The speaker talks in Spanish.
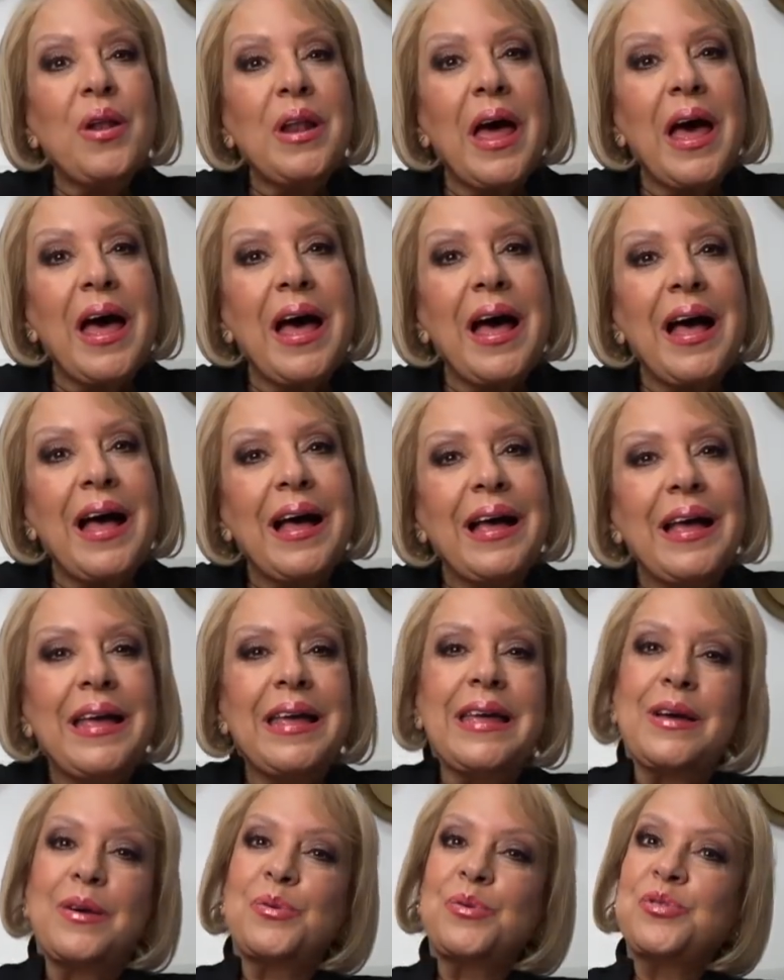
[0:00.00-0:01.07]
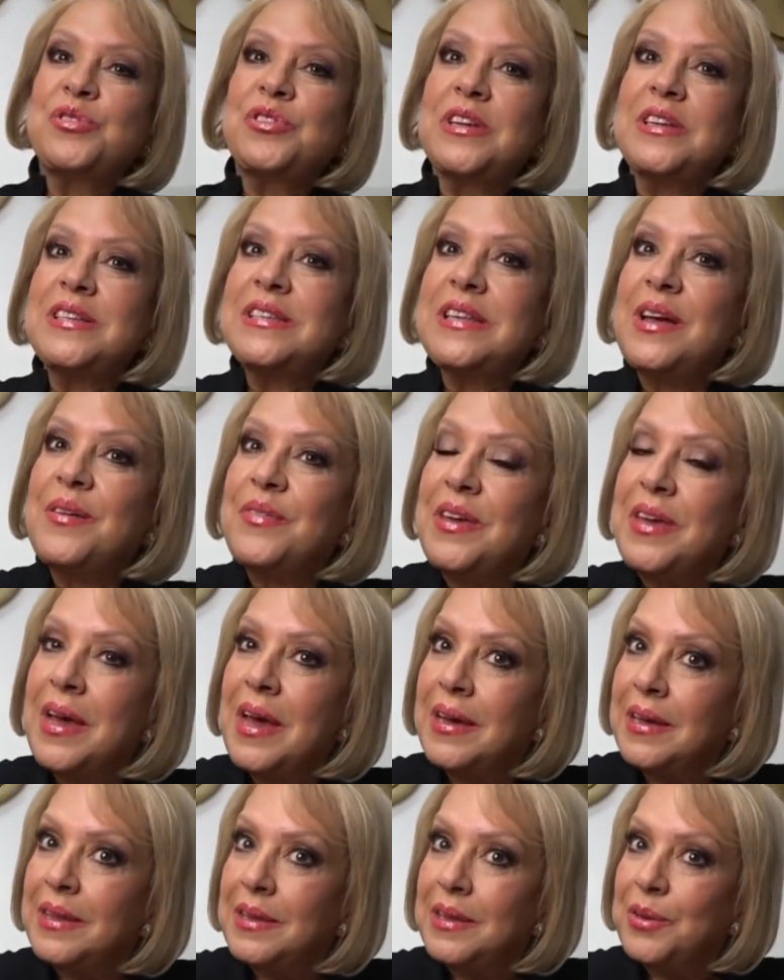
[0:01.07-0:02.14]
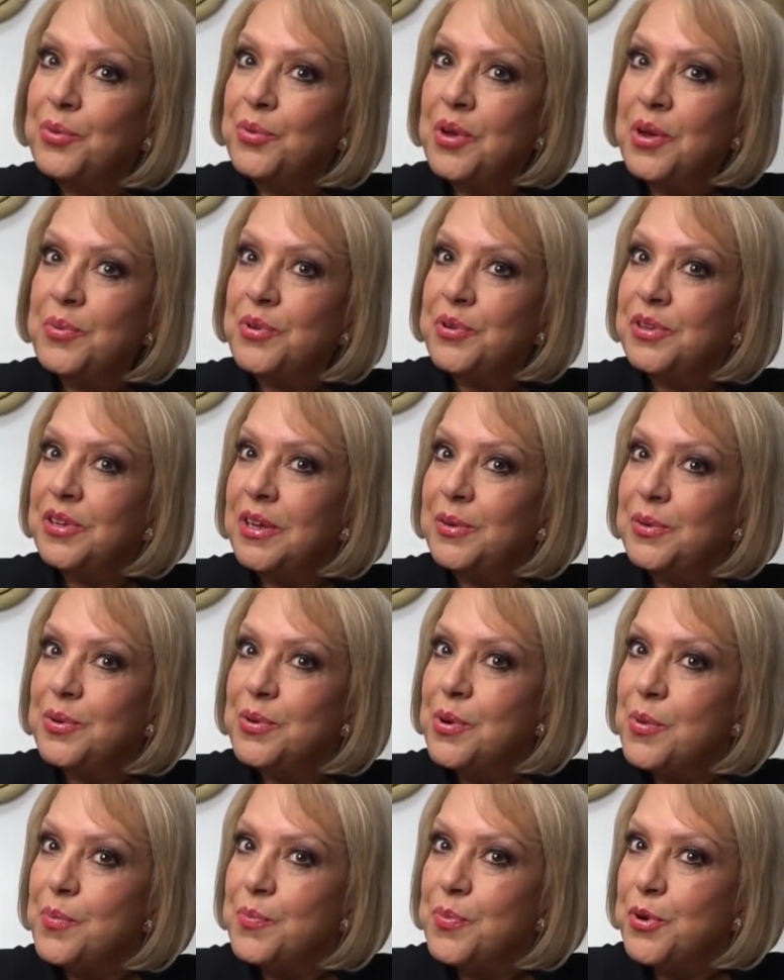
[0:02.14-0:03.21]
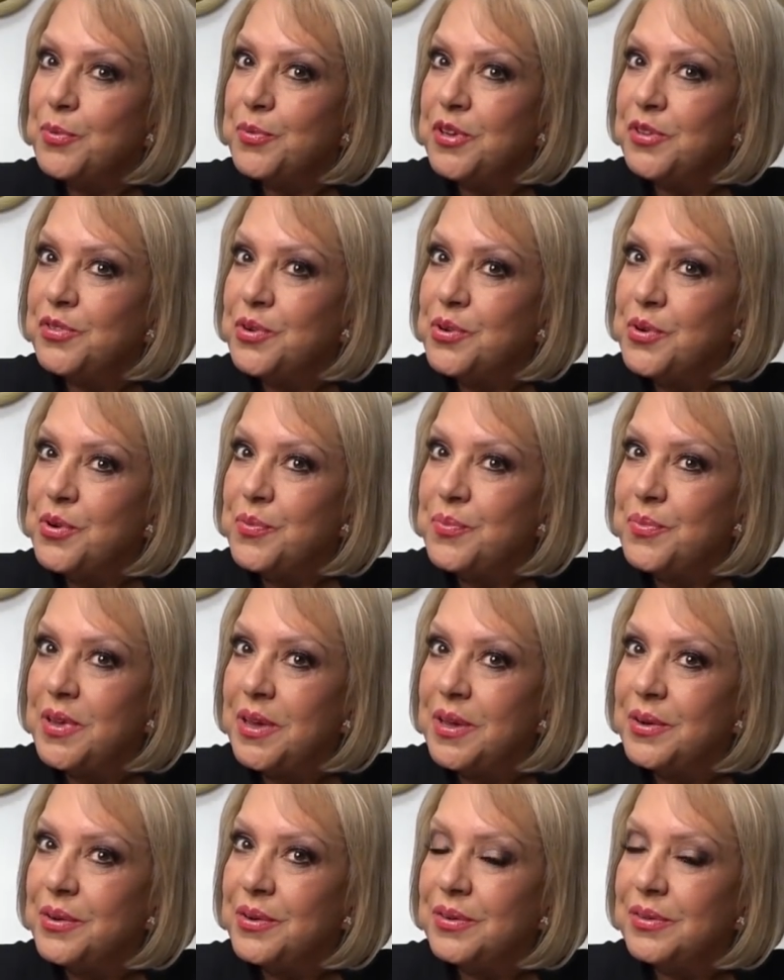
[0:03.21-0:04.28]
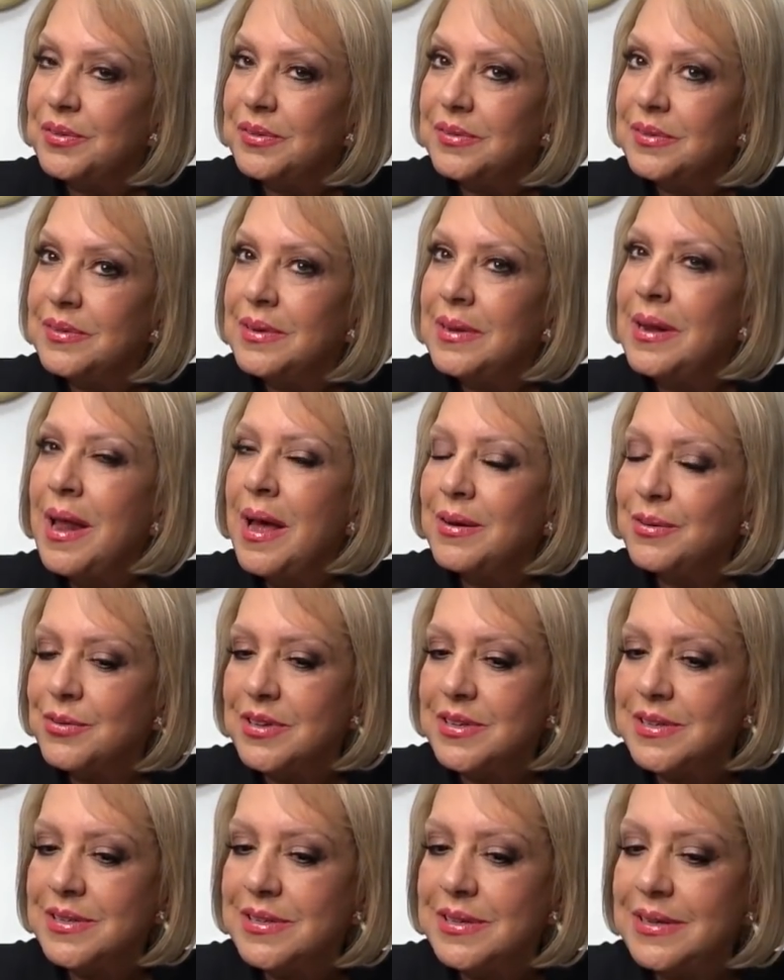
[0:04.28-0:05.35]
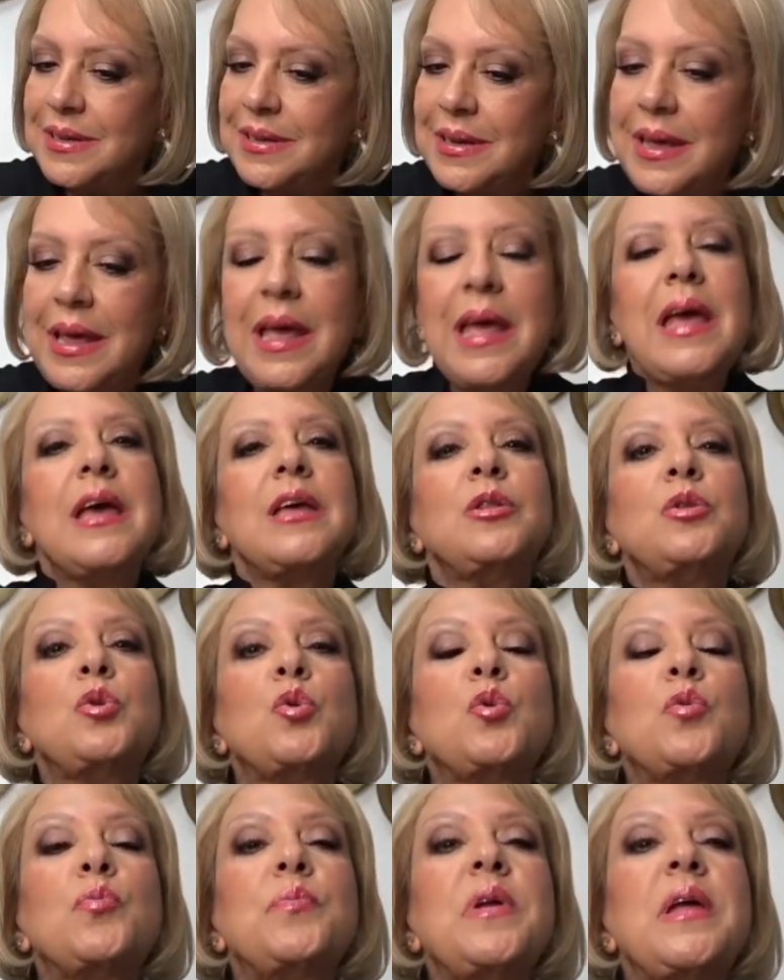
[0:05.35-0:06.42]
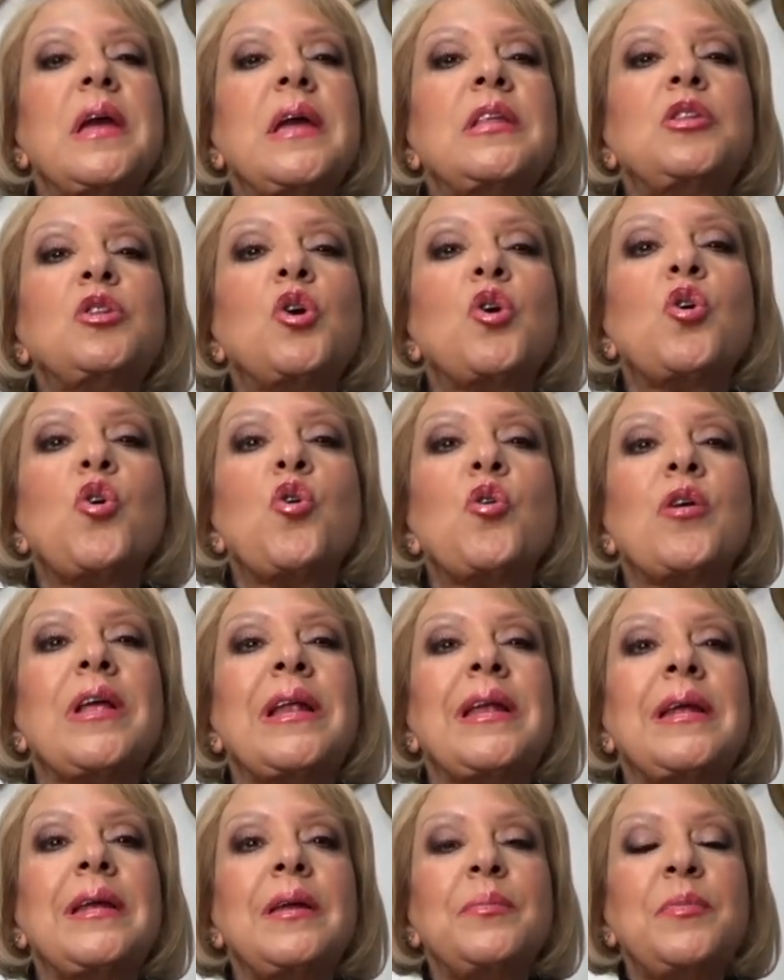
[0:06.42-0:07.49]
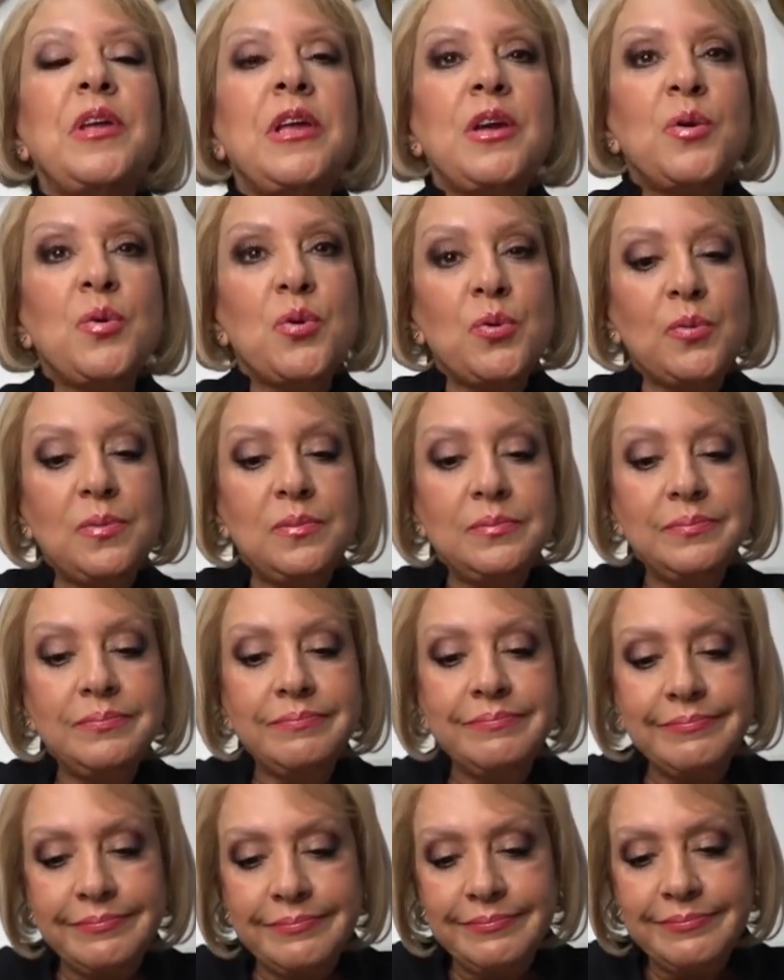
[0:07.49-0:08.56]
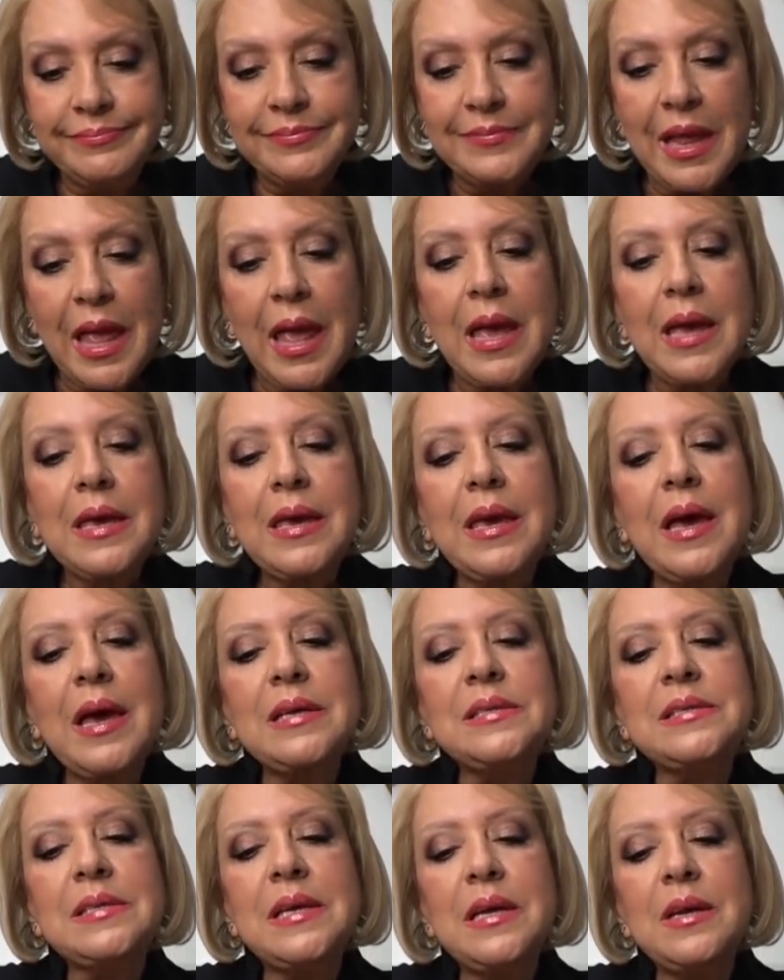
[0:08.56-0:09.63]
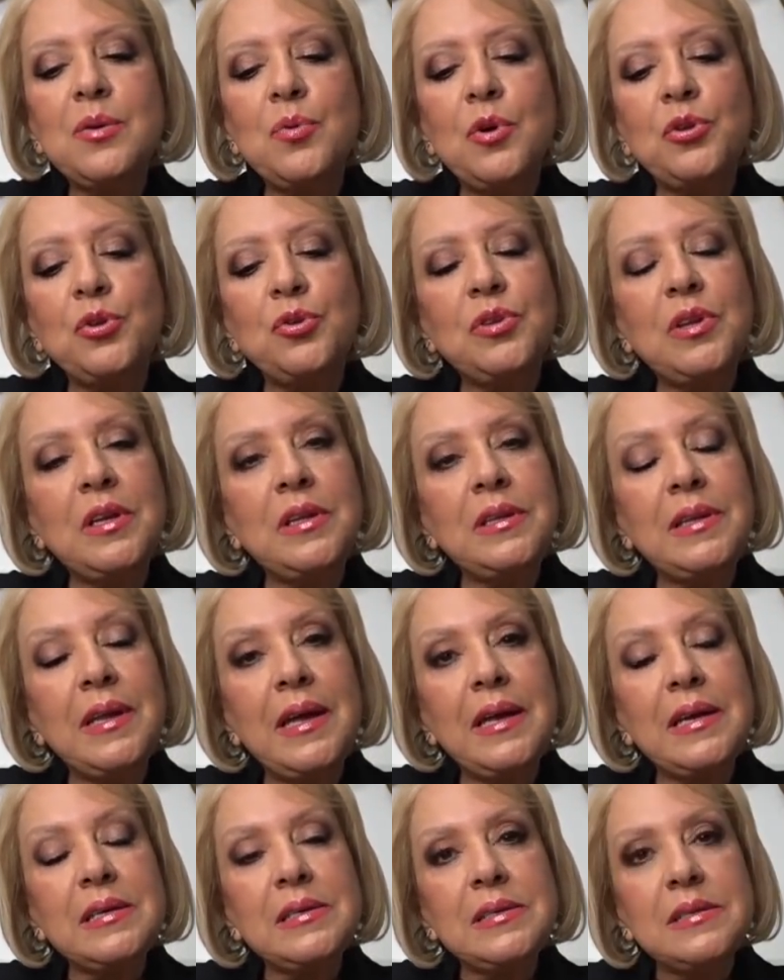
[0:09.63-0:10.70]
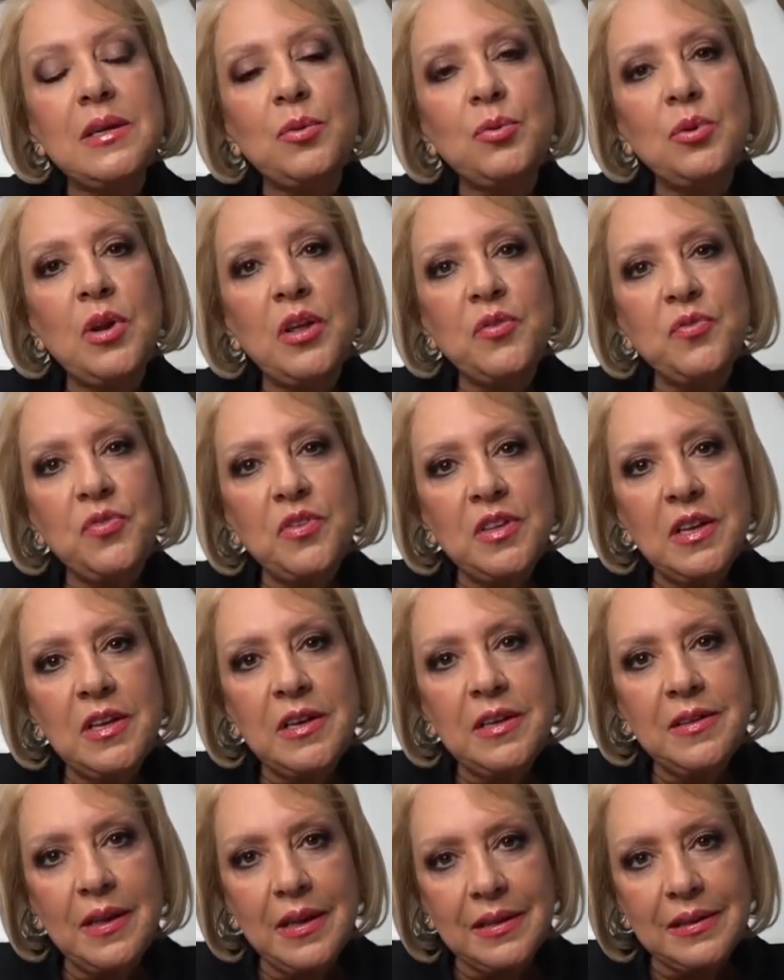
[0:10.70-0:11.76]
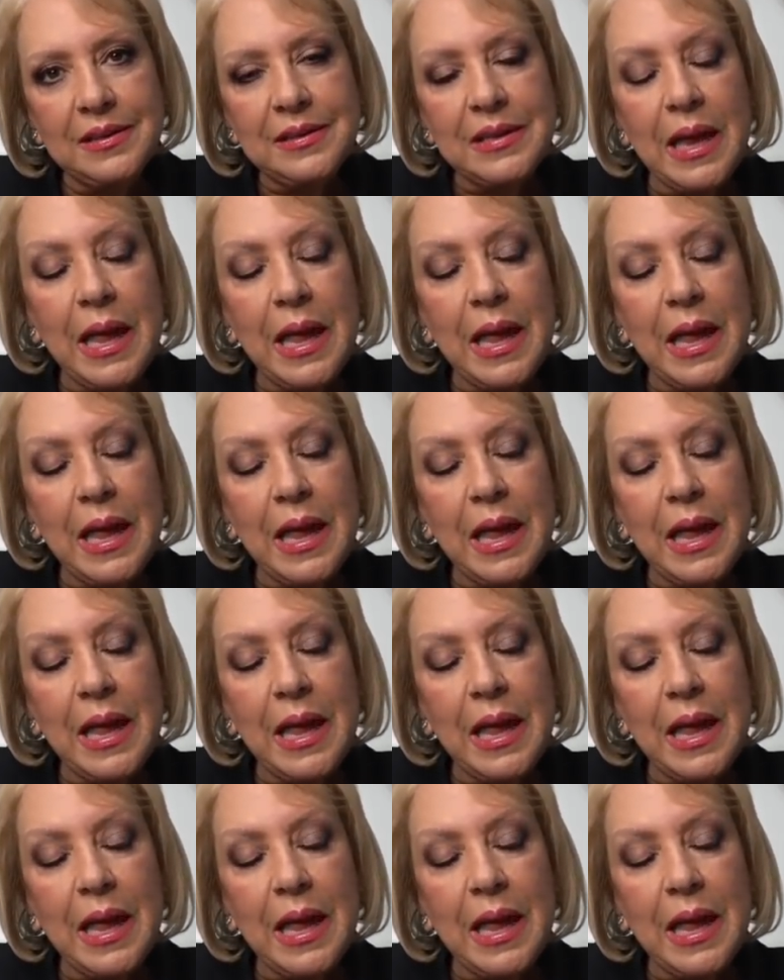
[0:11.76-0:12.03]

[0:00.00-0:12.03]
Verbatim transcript: Hola, ¿usted sabía que de nuevo tiene un compromiso conmigo? Claro que sí. Durmiendo con el enemigo. Hmm, ¿Qué hacer cuando te enteras de una infidelidad?